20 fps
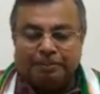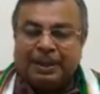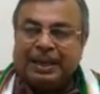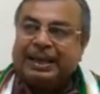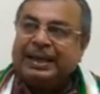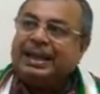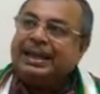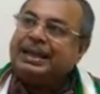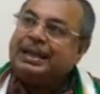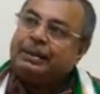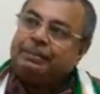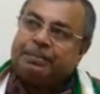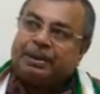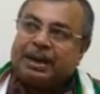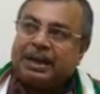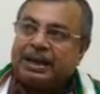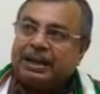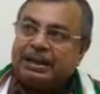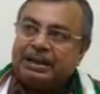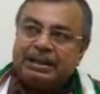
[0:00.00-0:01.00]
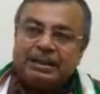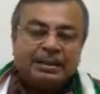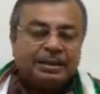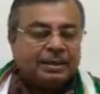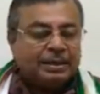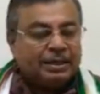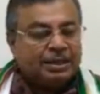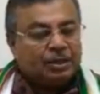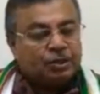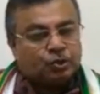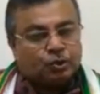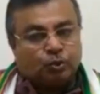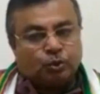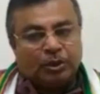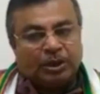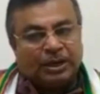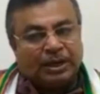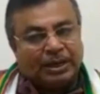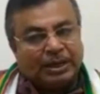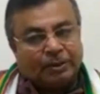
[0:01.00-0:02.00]
মেনেই আমরা
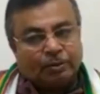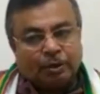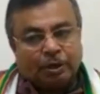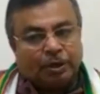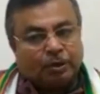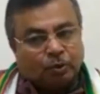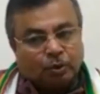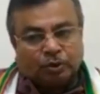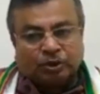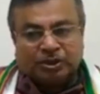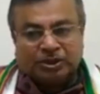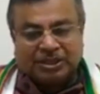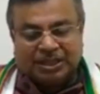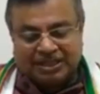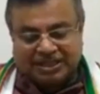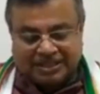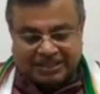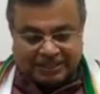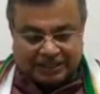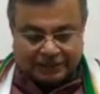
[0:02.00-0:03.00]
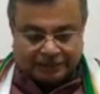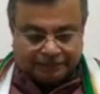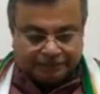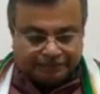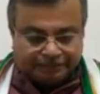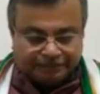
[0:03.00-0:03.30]
স্কুলে এগুলি করতে যাচ্ছি